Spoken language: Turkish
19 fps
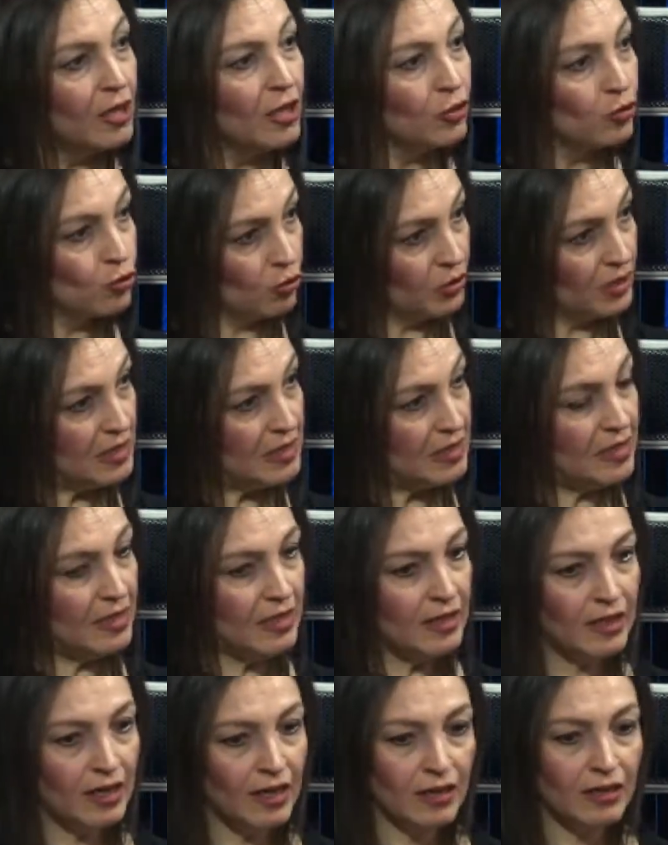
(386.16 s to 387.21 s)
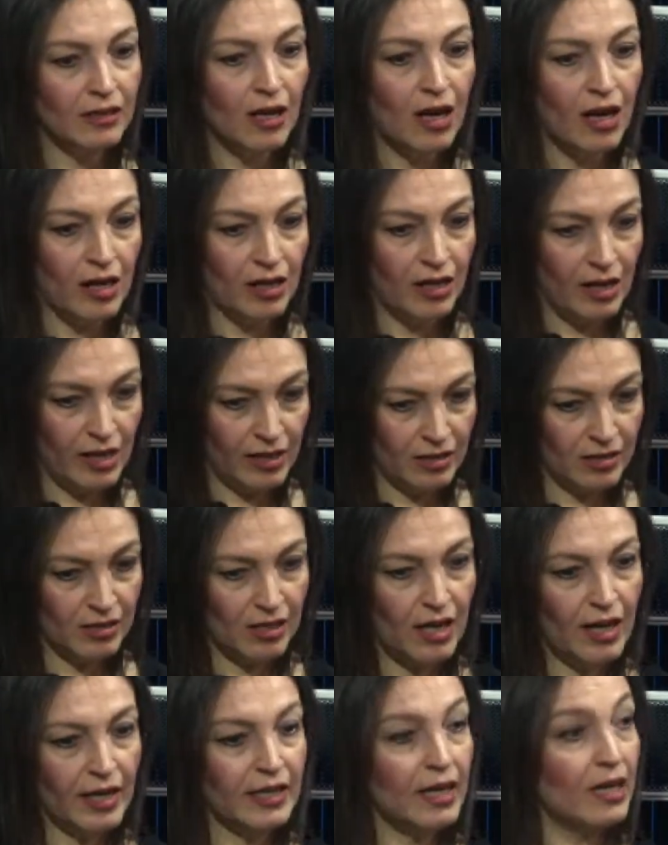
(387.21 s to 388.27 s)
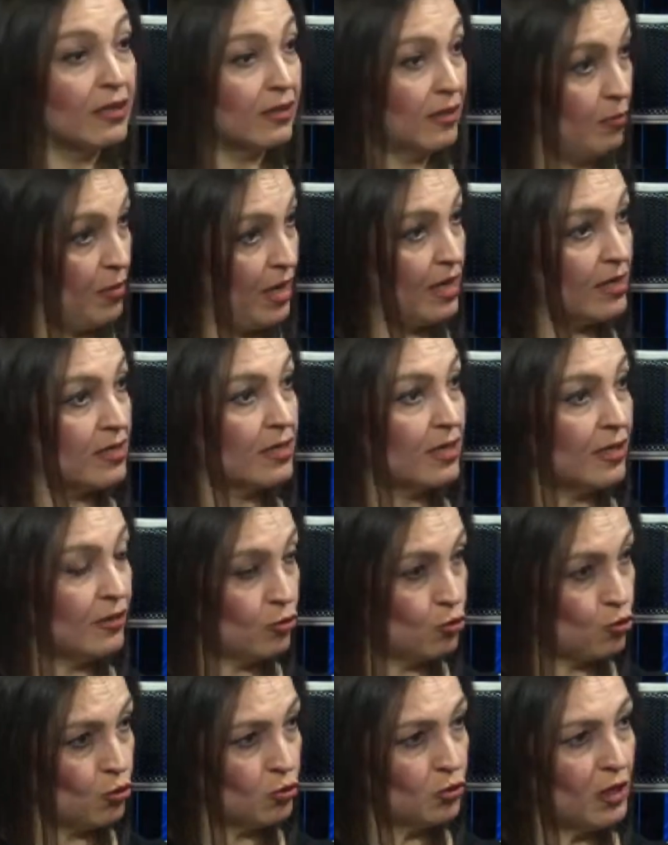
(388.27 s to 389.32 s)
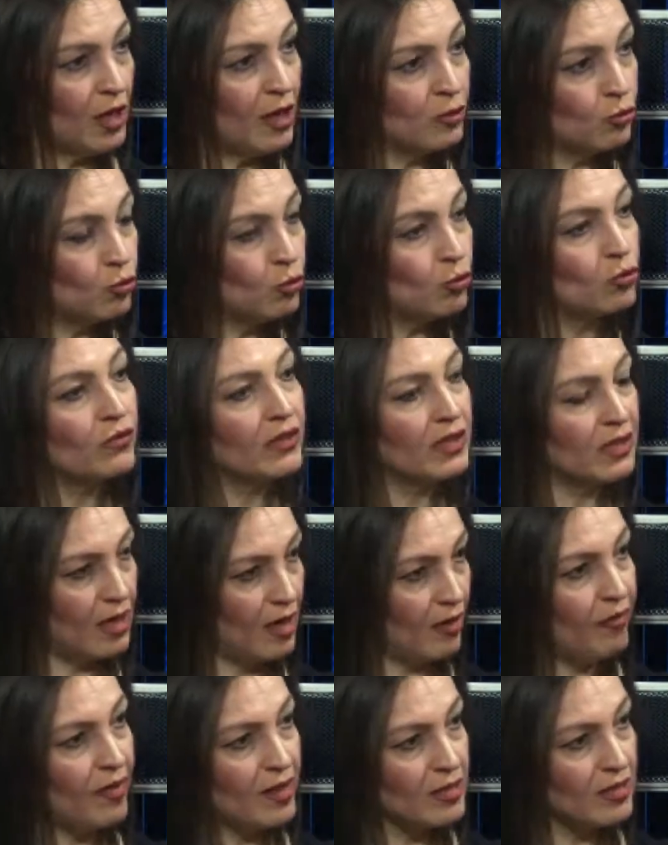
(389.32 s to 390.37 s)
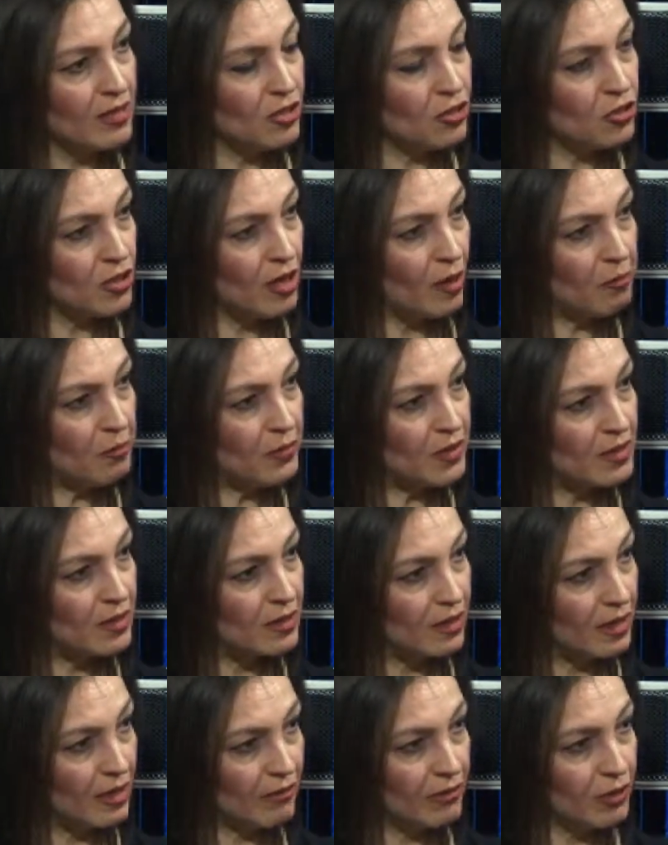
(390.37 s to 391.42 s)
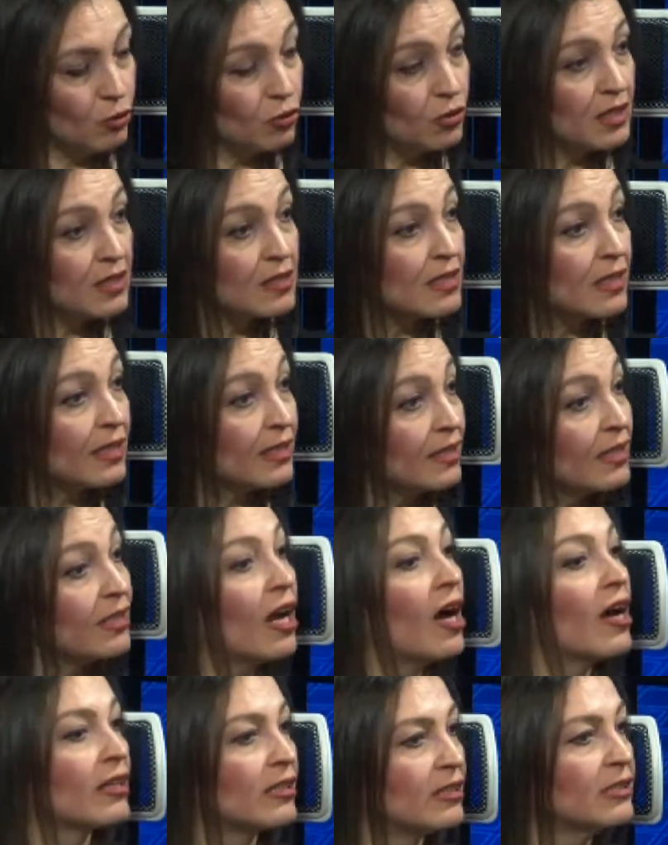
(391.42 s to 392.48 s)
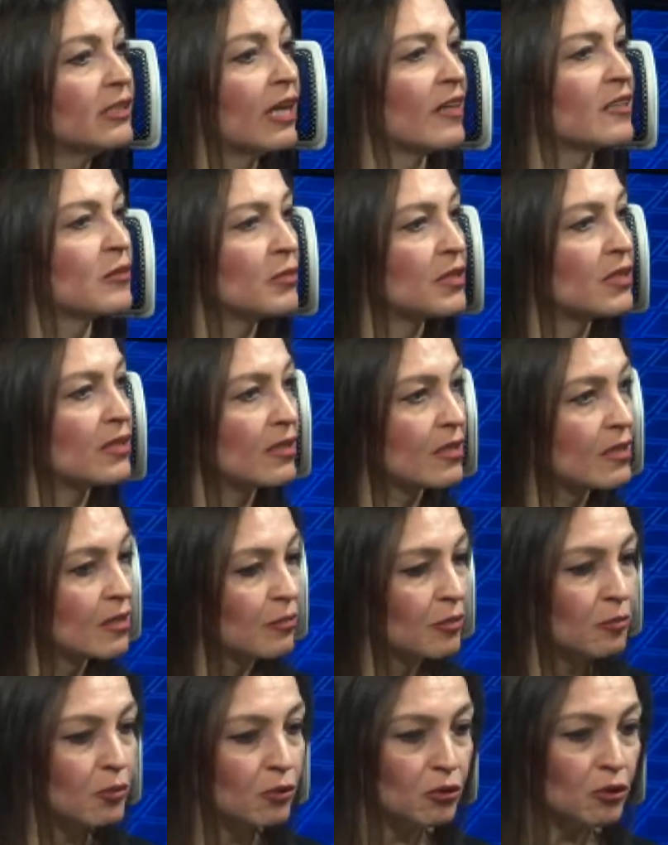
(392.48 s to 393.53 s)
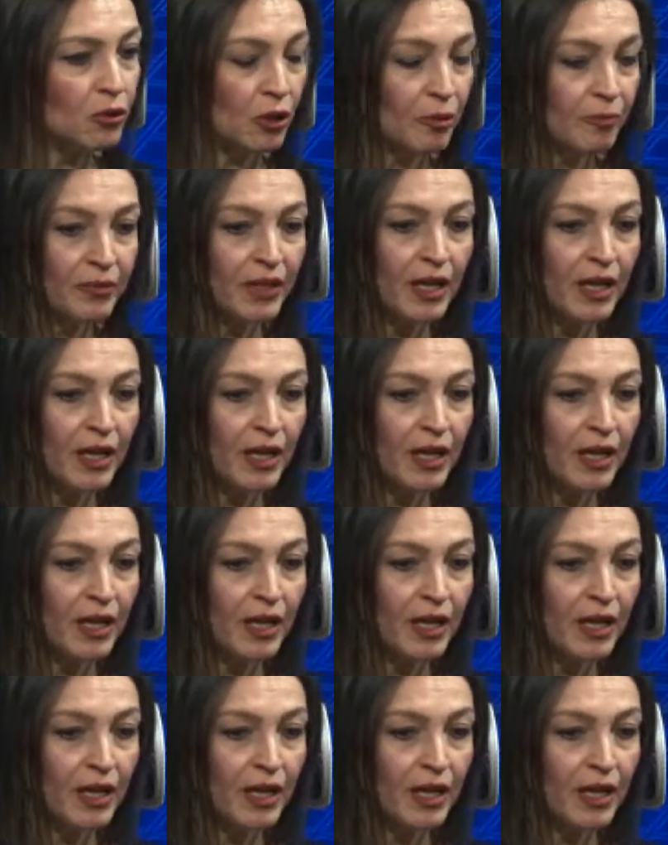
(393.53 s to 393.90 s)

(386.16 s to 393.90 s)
dolayısıyla az kaynakla bazen çok daha doğru ve daha fazla iş yapmasına ve dolayısıyla da karlılığın artmasına sebep oluyor.